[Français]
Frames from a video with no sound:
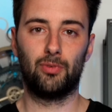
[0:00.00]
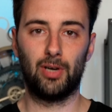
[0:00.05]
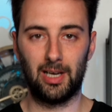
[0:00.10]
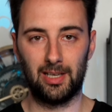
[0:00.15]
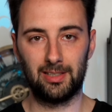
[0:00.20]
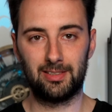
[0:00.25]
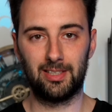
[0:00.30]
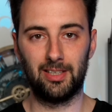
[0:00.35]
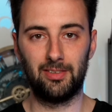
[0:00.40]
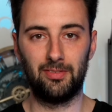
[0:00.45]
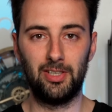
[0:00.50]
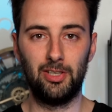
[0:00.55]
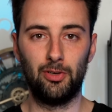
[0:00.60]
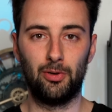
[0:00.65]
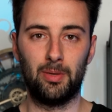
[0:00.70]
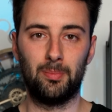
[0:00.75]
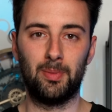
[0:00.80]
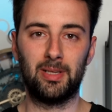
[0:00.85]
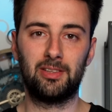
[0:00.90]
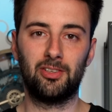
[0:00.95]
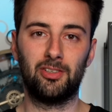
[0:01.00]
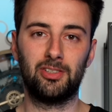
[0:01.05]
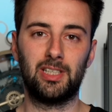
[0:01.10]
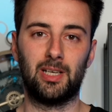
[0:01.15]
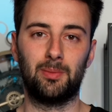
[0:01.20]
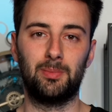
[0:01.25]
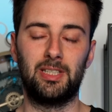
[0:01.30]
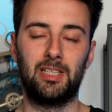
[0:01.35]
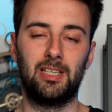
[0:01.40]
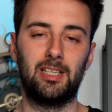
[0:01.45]
Voilà, cette vidéo est maintenant
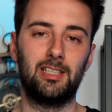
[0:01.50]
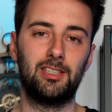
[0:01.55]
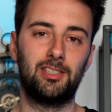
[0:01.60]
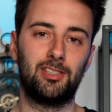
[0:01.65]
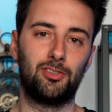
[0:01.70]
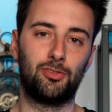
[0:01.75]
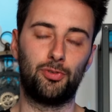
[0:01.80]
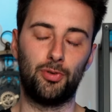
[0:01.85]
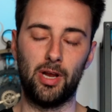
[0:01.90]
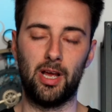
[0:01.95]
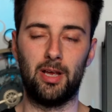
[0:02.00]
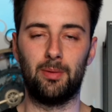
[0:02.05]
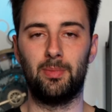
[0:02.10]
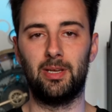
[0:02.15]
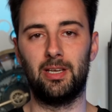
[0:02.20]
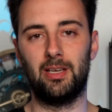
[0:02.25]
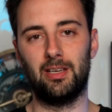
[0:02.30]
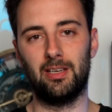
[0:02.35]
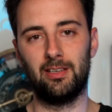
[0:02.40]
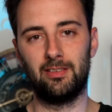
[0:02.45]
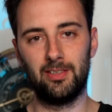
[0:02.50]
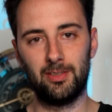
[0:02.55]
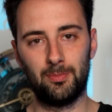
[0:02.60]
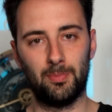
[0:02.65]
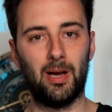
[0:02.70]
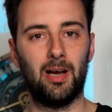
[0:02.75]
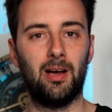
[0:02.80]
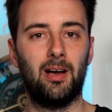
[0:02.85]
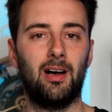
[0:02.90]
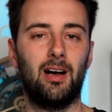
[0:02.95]
terminée. Si tu l'as aimé, n'hésite
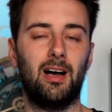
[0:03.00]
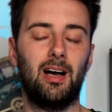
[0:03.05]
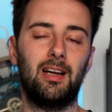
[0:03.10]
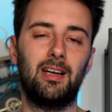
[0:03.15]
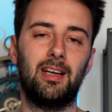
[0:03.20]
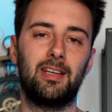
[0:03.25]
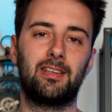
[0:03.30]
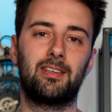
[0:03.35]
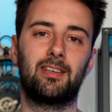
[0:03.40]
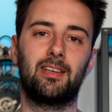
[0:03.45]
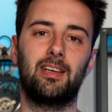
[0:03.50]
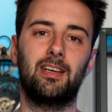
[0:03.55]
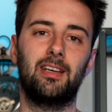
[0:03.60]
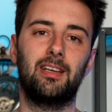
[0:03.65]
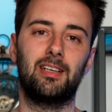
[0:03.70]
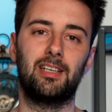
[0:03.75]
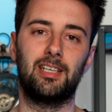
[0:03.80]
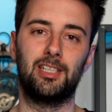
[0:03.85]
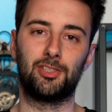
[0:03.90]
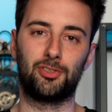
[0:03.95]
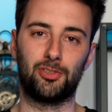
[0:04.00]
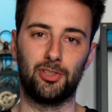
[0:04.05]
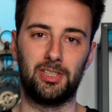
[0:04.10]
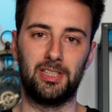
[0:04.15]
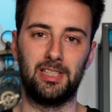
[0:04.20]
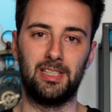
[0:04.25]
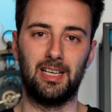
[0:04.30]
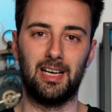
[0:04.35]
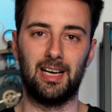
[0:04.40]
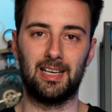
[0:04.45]
pas à liker et je te
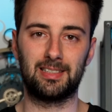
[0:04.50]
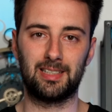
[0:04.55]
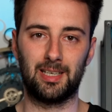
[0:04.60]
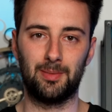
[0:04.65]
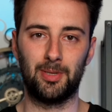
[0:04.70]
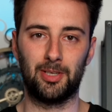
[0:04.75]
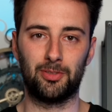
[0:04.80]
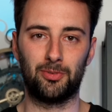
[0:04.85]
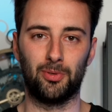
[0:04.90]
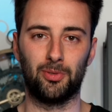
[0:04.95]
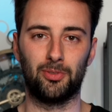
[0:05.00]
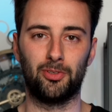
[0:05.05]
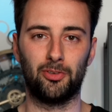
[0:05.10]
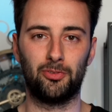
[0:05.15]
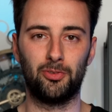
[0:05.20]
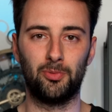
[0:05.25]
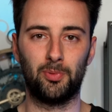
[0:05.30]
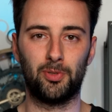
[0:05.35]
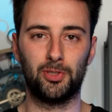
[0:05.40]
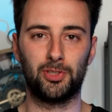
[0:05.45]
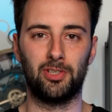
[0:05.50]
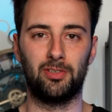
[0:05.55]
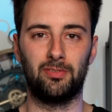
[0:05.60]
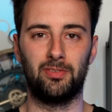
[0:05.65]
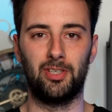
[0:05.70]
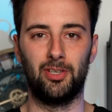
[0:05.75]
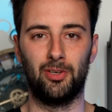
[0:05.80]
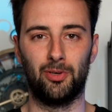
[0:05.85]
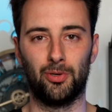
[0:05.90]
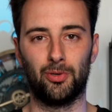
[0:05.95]
dis à très bientôt dans une prochaine
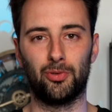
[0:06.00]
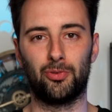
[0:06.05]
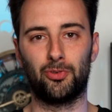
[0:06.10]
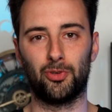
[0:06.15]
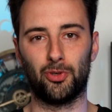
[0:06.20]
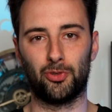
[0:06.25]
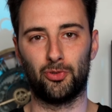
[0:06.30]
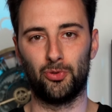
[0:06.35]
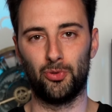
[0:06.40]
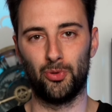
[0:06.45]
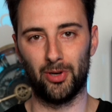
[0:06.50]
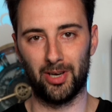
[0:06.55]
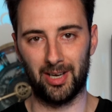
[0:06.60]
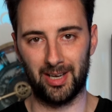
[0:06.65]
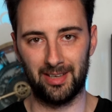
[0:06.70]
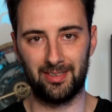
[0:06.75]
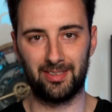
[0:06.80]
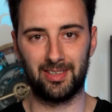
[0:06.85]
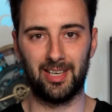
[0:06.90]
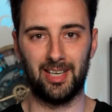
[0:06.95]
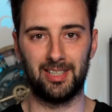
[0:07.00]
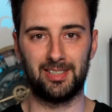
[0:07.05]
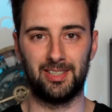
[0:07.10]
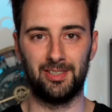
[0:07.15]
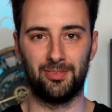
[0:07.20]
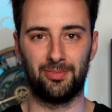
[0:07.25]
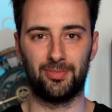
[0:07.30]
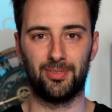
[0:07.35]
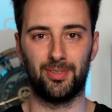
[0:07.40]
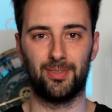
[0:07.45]
vidéo. Surtout, reste
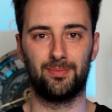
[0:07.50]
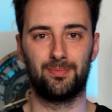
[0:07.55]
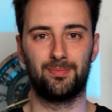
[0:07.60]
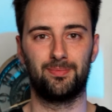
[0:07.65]
créatif.